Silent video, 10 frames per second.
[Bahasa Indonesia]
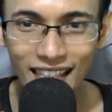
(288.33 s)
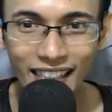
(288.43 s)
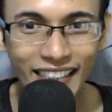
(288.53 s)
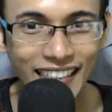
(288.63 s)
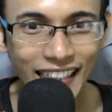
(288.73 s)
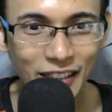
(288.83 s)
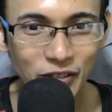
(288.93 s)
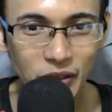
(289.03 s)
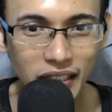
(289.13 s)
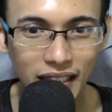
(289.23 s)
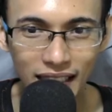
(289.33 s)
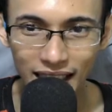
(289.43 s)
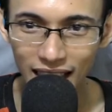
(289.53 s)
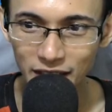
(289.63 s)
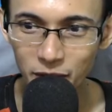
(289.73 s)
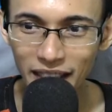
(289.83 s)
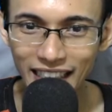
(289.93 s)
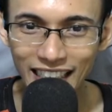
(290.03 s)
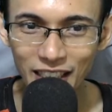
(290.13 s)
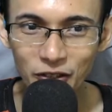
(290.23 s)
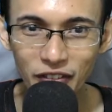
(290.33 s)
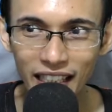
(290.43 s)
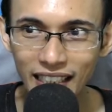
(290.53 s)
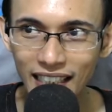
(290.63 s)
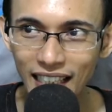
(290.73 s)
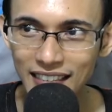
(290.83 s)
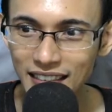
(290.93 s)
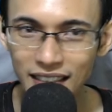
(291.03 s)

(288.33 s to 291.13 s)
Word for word: tadi lihat Luffy. Ya, coba kita lihat Luffy lagi guys.